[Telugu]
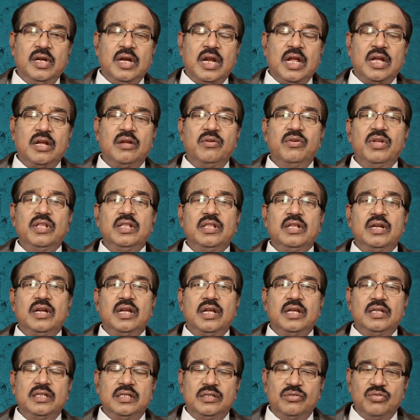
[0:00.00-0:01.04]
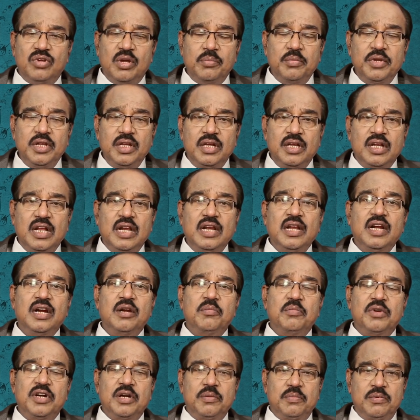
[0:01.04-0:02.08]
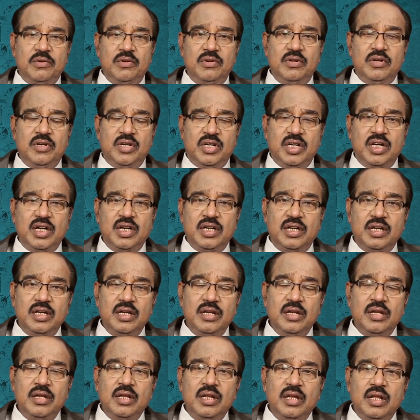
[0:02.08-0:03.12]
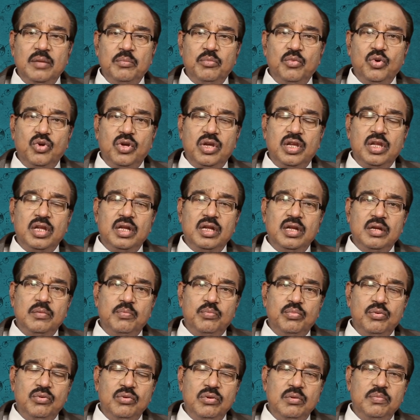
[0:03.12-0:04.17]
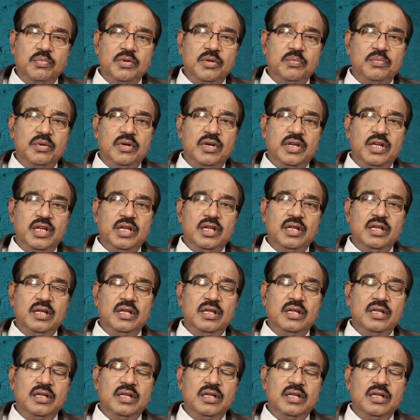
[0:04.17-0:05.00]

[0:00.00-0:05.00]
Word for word: రాఘవేంద్ర స్వామి కళ్యాణ మండపం అన్నట్టు కట్టి ముఖ్యంగా పూర్ పీపుల్కి